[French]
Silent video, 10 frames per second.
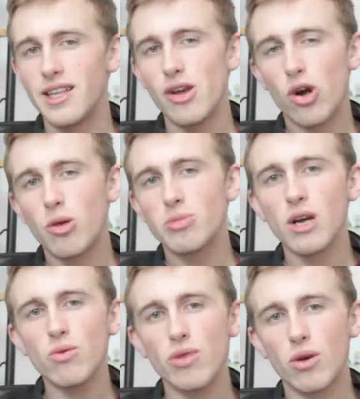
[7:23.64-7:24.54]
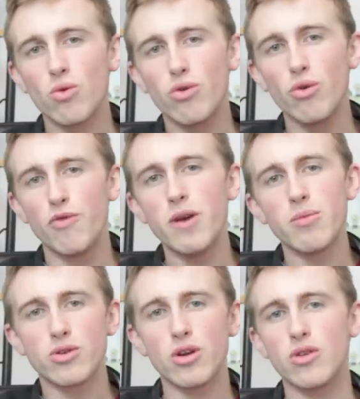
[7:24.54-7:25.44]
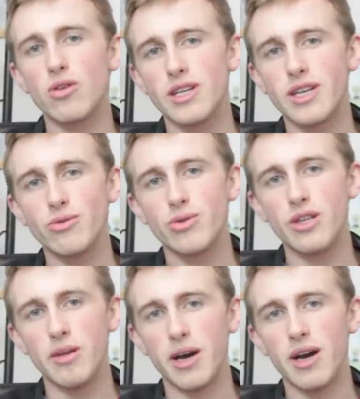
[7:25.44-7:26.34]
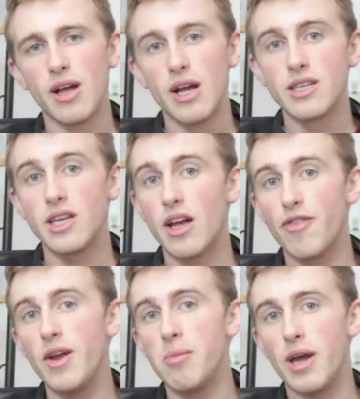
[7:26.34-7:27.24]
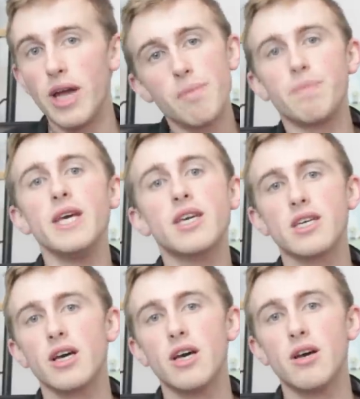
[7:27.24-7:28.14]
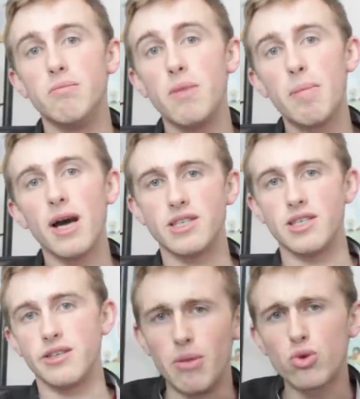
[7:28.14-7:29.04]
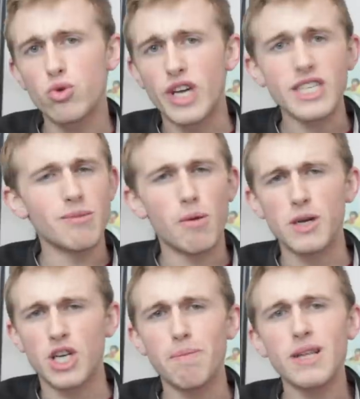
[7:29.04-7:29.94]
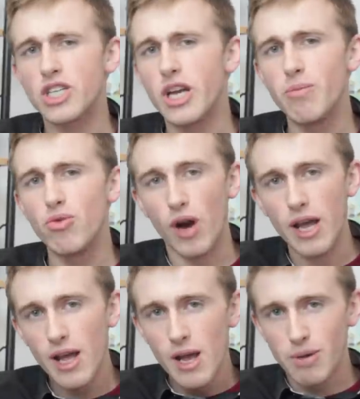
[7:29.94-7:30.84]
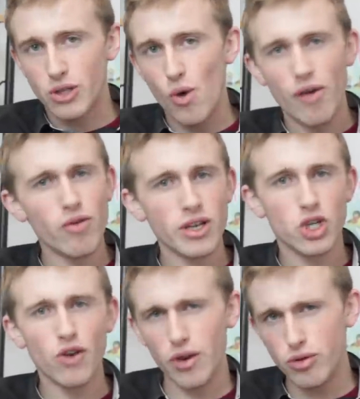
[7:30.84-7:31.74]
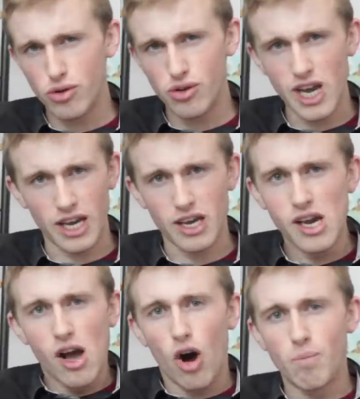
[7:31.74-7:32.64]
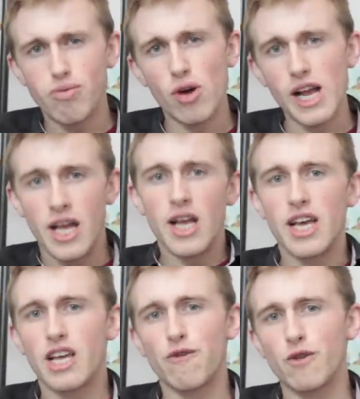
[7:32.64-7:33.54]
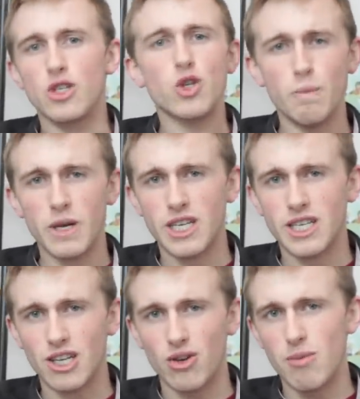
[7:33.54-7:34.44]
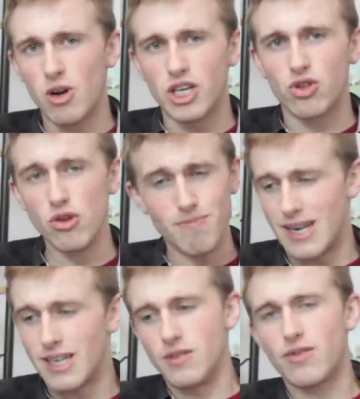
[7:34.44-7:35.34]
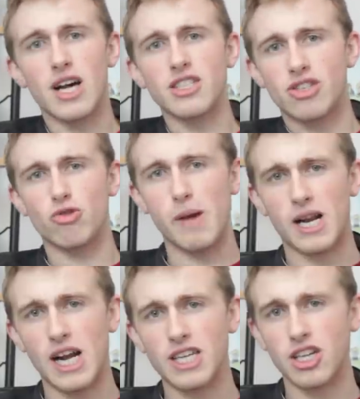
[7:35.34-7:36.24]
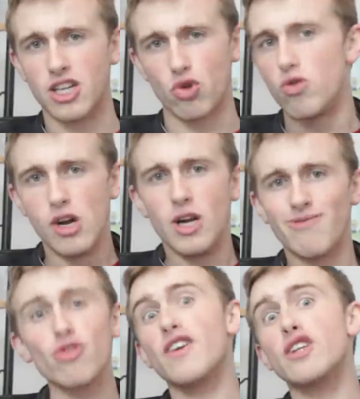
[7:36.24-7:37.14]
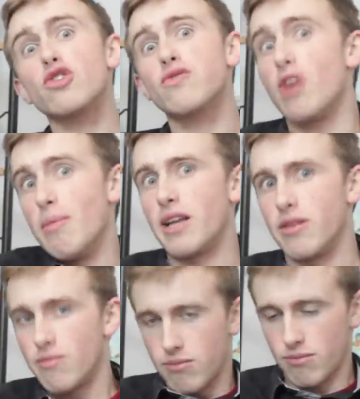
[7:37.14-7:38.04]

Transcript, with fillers: Et c'est d'ailleurs comme ça qu'on a conclu le film en sortant de la salle du cinéma. C'est un film épique, mais pas assez. Mais en tout cas, ça m'empêchera pas d'acheter le Blu-ray, parce que avoir des Chevaliers de Zodiac en Blu-ray et qui font des super attaques de la mort qui tuent, bah euh, voilà, c'est super classe et c'est tout. De toute façon, je vous emmerde